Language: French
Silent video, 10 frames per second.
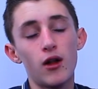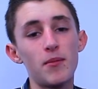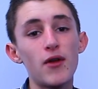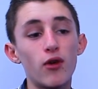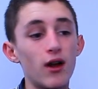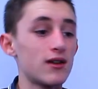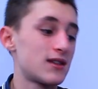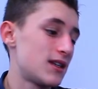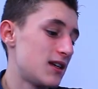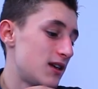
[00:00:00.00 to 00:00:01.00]
mais voilà,
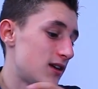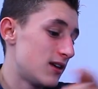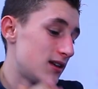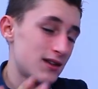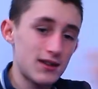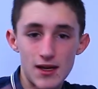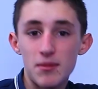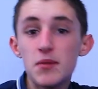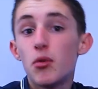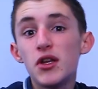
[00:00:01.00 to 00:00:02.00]
c'est un
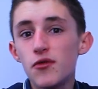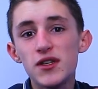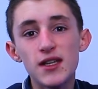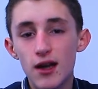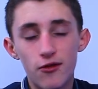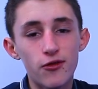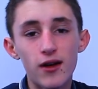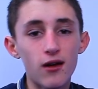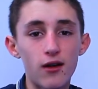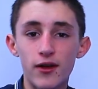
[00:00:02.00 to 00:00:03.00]
petit peu difficile à
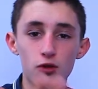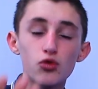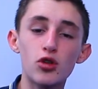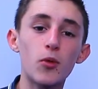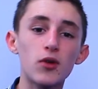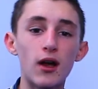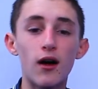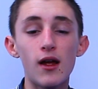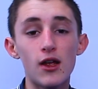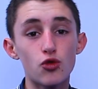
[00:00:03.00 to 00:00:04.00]
faire avec tout ce
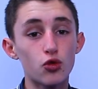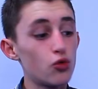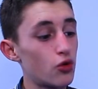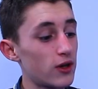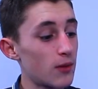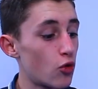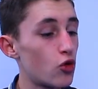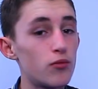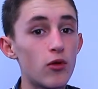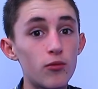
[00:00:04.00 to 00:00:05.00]
monde-là. Surtout qu'il y a
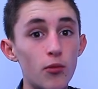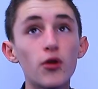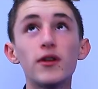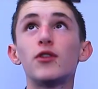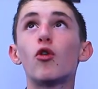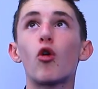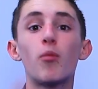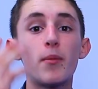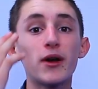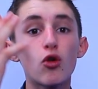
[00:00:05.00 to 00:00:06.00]
beaucoup de monde et donc on
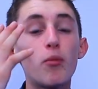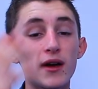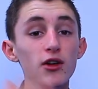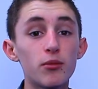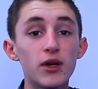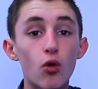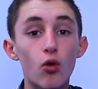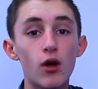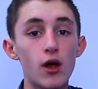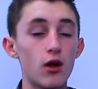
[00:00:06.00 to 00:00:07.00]
peut pas trop parler au
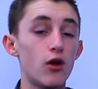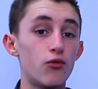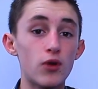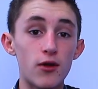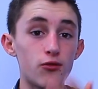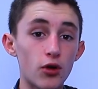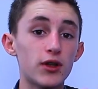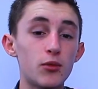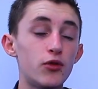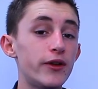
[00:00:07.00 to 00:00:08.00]
micro. Euh, vous l'avez vu en
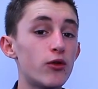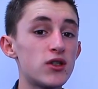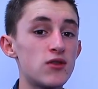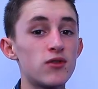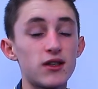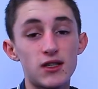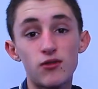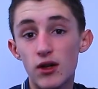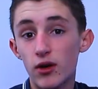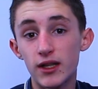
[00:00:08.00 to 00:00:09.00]
début de vidéo, si vous, avez, si
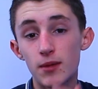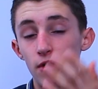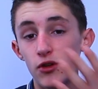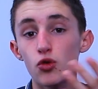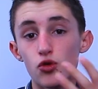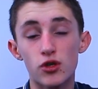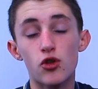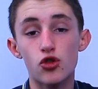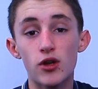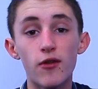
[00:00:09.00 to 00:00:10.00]
vous avez regardé ma vidéo sur le
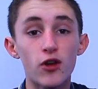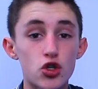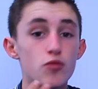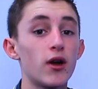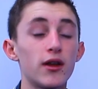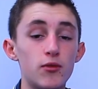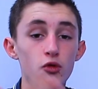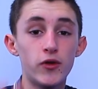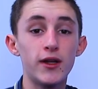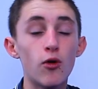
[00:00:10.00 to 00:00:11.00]
centre de Genève, quand je parle en début
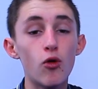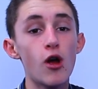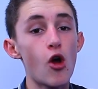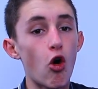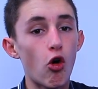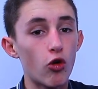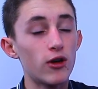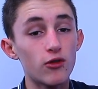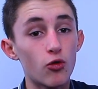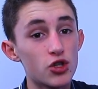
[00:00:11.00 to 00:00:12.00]
de vidéo, j'ai
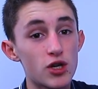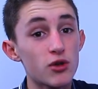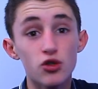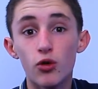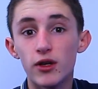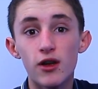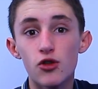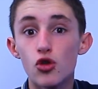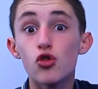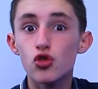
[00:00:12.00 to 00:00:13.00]
l'impression qu'on est
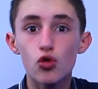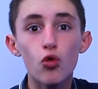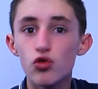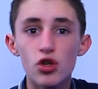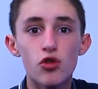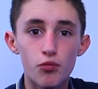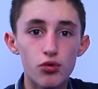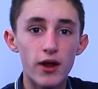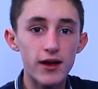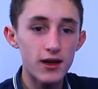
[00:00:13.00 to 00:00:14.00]
dans un zoo ou dans un
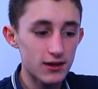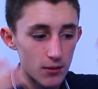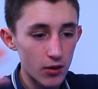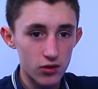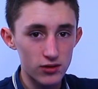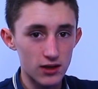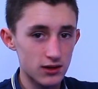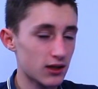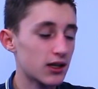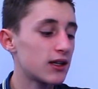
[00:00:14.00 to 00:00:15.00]
poulailler tellement que ça,
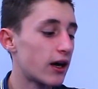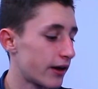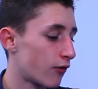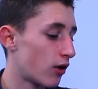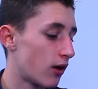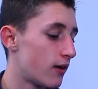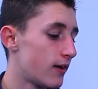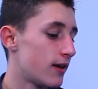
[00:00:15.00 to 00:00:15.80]
ça crie derrière, voilà.